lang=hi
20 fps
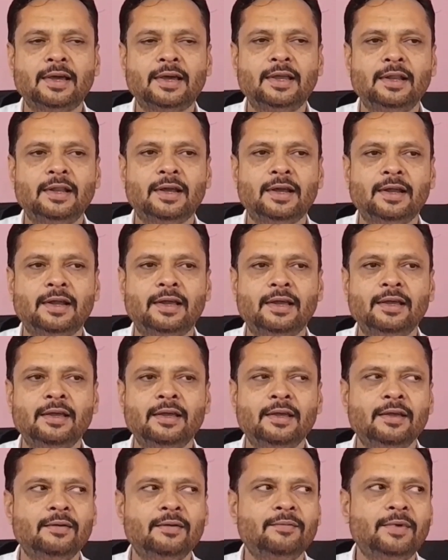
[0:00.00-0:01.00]
दाखिल करके
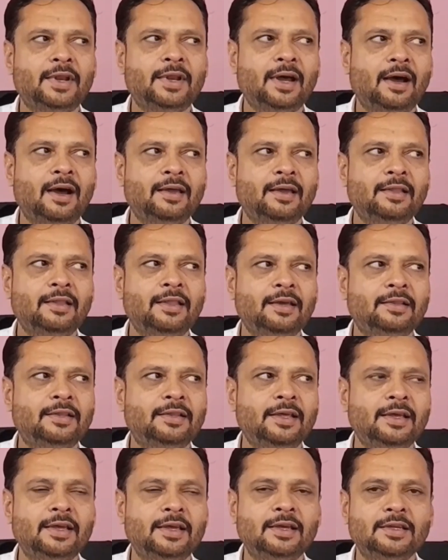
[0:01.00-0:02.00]
फिर आगे
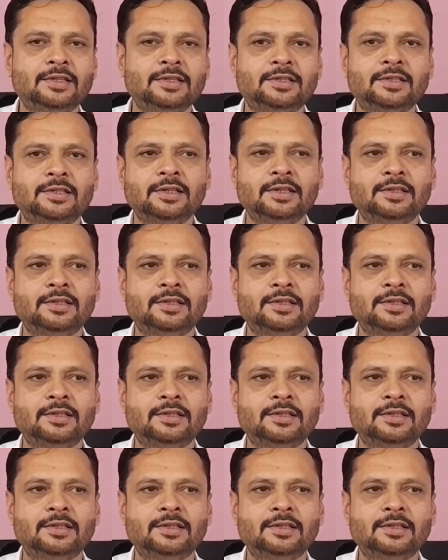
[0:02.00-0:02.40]
देखते हैं कि किस